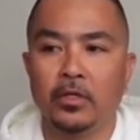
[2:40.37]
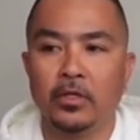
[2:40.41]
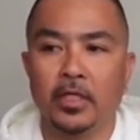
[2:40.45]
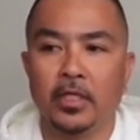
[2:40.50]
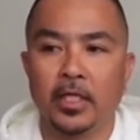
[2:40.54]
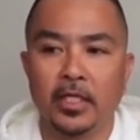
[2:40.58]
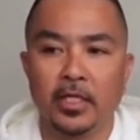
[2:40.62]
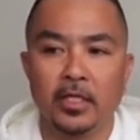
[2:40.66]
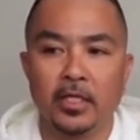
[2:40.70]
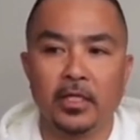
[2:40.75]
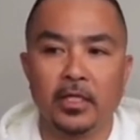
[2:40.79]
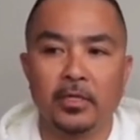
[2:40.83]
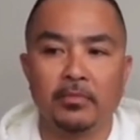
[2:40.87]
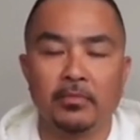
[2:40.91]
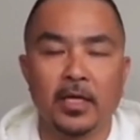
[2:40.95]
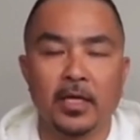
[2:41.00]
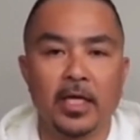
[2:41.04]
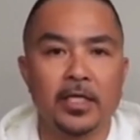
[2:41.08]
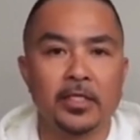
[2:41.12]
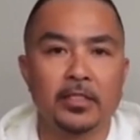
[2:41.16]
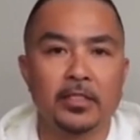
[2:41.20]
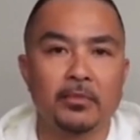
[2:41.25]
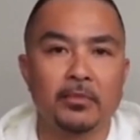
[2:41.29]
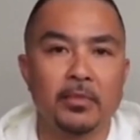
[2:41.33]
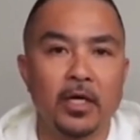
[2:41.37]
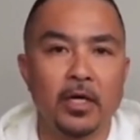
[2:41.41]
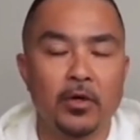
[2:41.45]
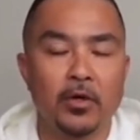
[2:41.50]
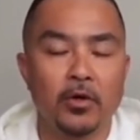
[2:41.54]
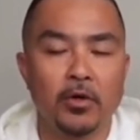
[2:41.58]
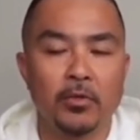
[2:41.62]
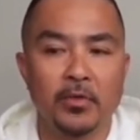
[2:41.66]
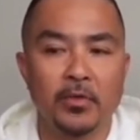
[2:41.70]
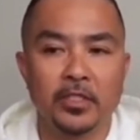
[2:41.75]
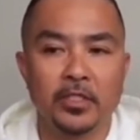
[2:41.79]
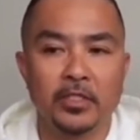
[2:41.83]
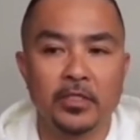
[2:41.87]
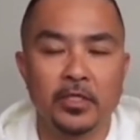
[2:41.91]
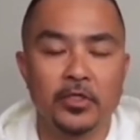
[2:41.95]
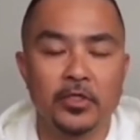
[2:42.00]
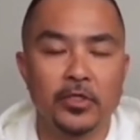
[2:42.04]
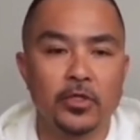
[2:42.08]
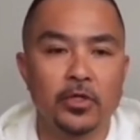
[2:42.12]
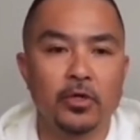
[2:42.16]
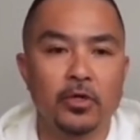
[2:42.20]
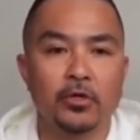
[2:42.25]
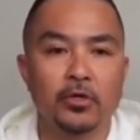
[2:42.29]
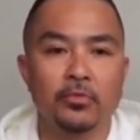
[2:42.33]
nagre-reply sa mga comments
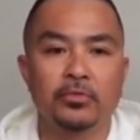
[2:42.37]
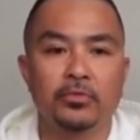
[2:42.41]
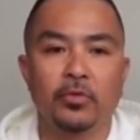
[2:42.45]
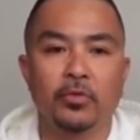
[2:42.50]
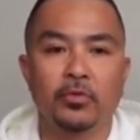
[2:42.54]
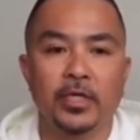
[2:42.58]
ninyo